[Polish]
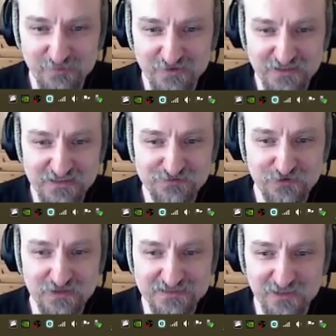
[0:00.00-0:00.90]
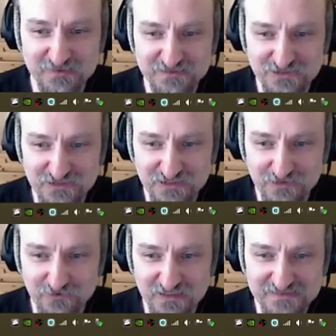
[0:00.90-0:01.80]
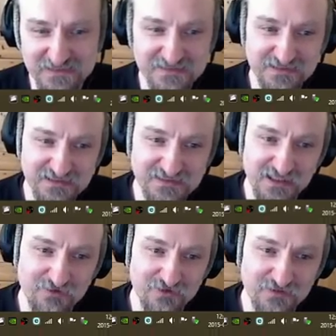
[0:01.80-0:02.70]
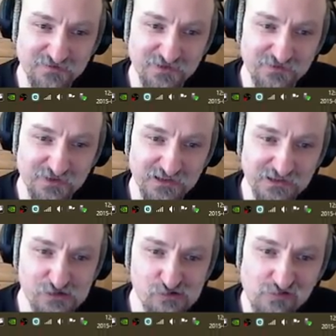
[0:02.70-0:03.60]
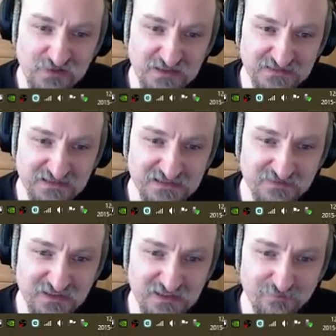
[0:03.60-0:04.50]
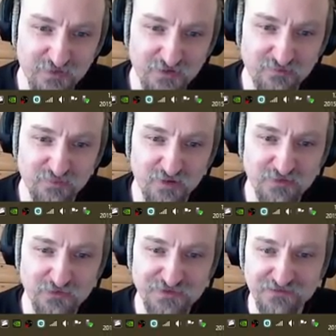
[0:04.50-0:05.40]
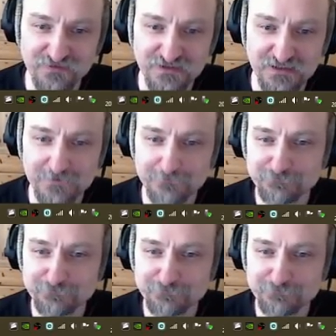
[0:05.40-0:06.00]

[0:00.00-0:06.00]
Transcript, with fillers: ponad dwóch latach obecności na rynku restart serii z Lara Croft w roli głównej zdecydowanie po, pobił ten wynik.